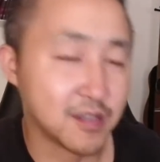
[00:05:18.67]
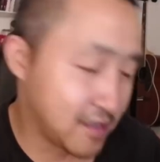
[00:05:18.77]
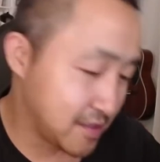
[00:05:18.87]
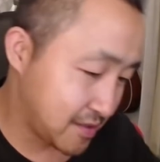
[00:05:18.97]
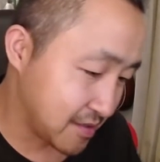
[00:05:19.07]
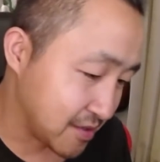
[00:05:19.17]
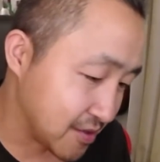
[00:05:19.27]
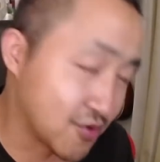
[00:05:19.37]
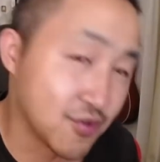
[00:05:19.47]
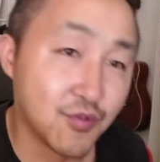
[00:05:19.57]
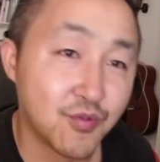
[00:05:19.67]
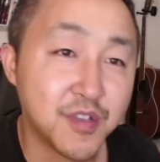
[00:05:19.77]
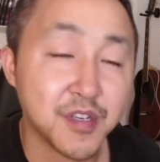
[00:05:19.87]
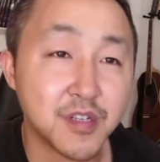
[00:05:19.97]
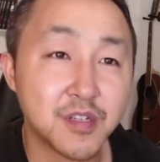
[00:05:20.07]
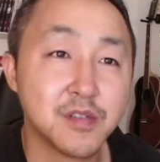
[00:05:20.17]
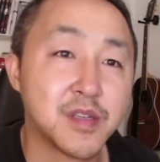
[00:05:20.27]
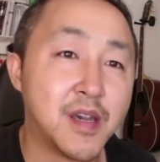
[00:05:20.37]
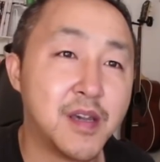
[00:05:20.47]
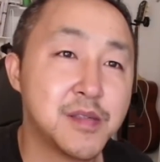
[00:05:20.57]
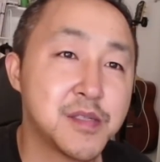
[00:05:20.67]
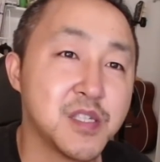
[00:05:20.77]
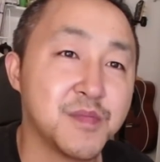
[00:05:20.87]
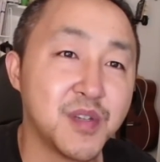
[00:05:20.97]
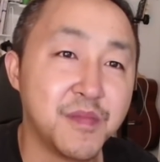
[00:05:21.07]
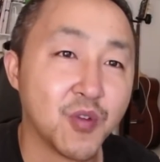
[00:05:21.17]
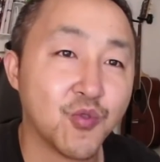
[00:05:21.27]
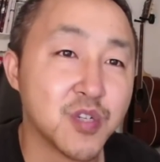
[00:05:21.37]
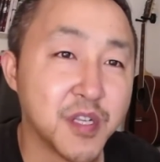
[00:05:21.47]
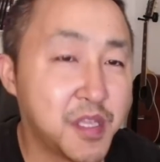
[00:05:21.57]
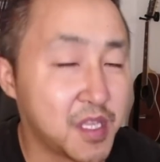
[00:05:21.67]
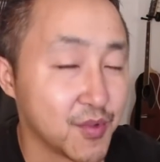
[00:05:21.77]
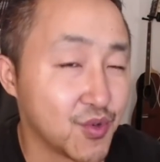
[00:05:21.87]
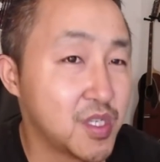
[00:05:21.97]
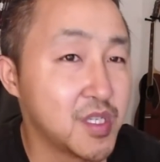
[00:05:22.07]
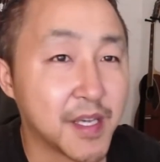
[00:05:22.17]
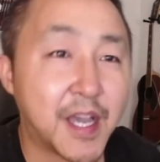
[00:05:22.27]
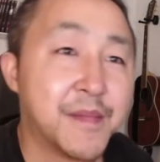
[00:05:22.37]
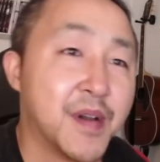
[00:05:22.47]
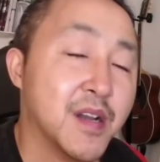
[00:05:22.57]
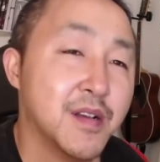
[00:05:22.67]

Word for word: 这次你中国你制裁四名美国人，你怎么去制裁他们？